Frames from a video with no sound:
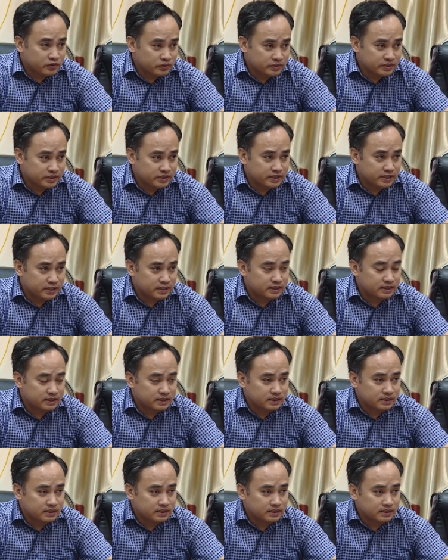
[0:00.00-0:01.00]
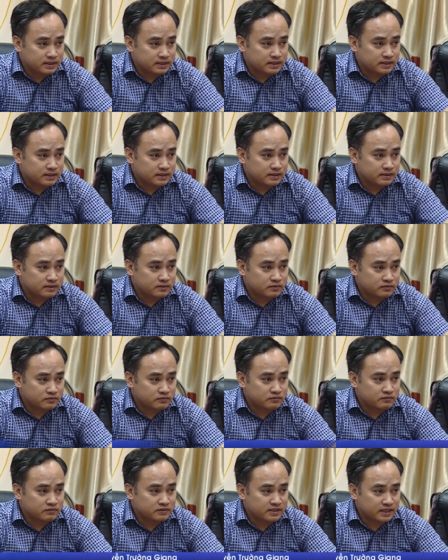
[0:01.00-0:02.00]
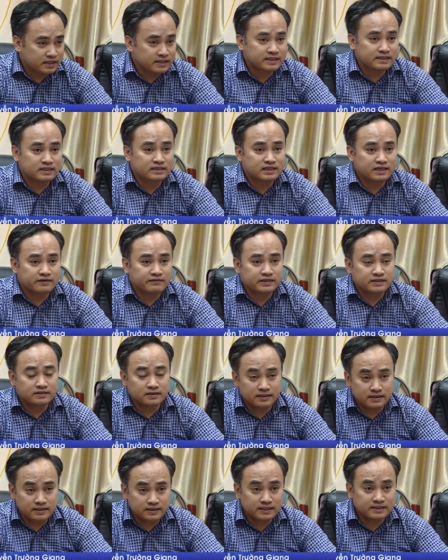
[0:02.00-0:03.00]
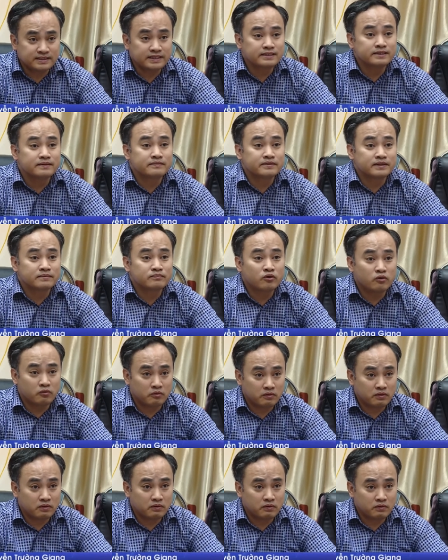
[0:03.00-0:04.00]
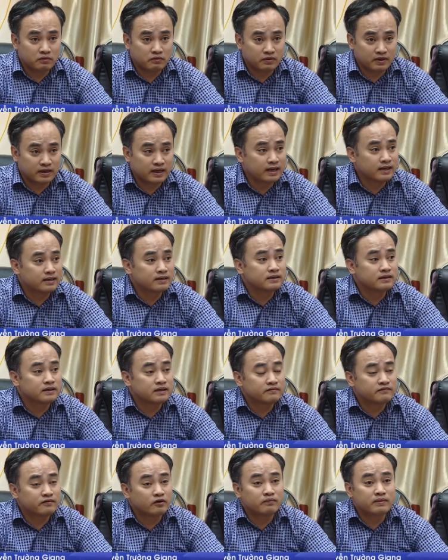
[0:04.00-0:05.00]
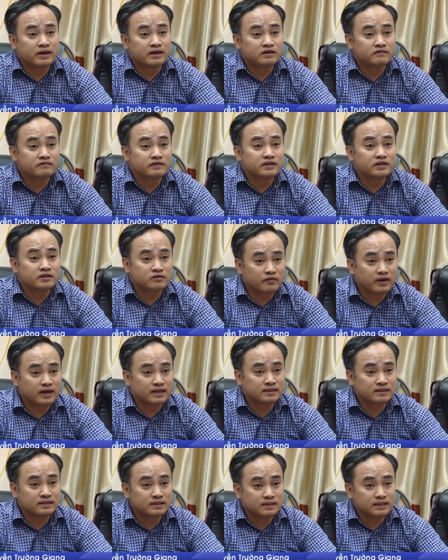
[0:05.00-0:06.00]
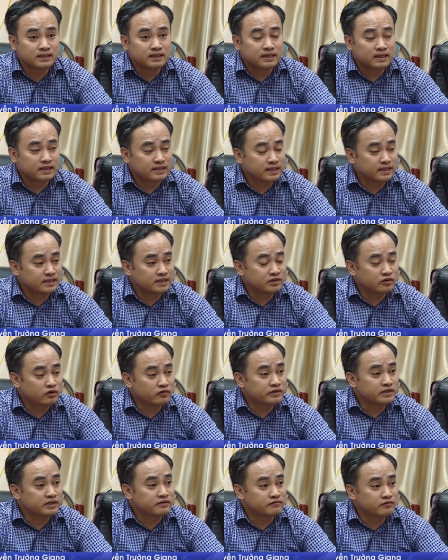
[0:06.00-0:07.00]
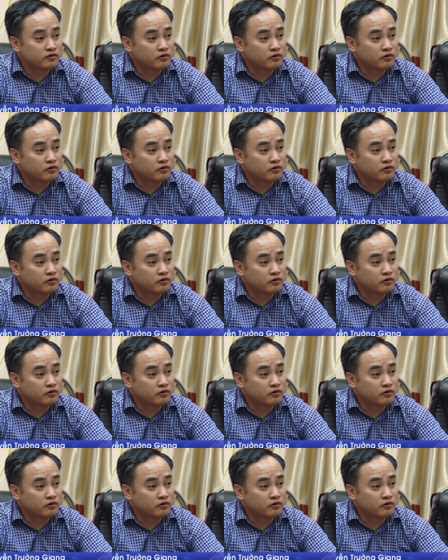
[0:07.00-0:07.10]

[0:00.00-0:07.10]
tôi thì cũng xác định là sẽ phải xử lý cả trách nhiệm cán bộ của các phòng ban đơn vị liên quan. Cái này thì đối với thành